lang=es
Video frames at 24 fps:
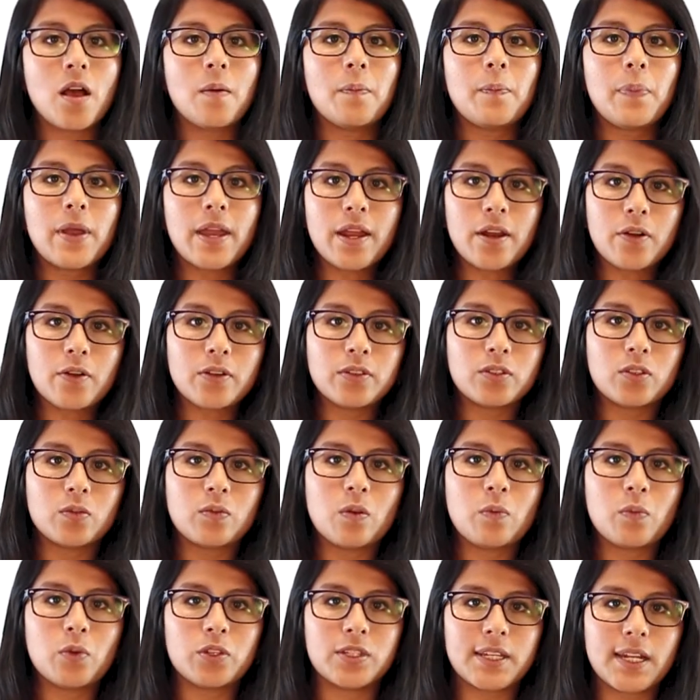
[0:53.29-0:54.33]
pero estuvo
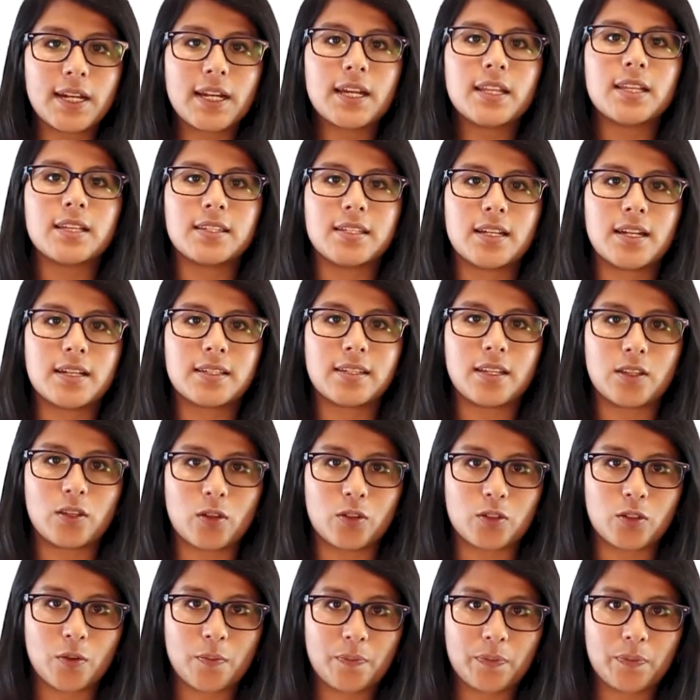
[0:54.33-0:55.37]
muy cerca de ser exitoso.